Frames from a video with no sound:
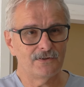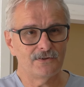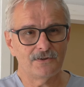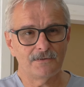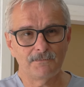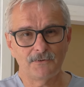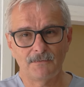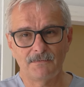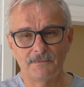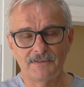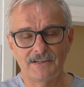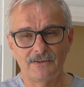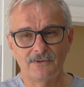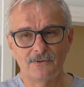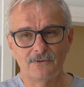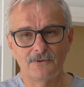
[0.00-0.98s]
że problem
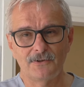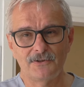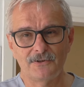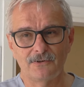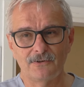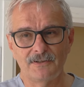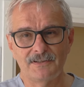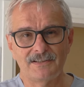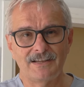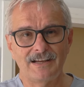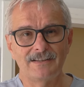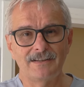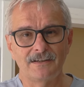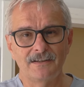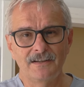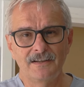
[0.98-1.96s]
kardiologiczny to jest
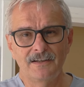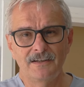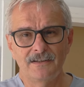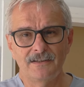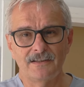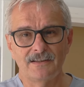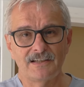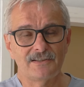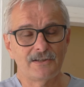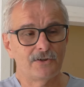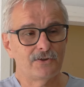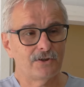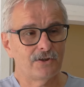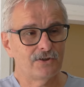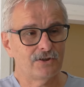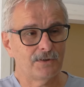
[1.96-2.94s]
nadal jedna z
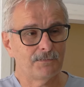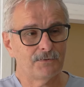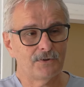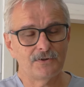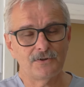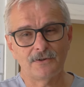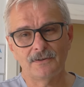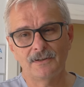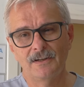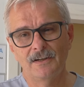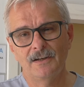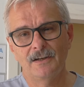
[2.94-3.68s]
najczęstszych przyczyn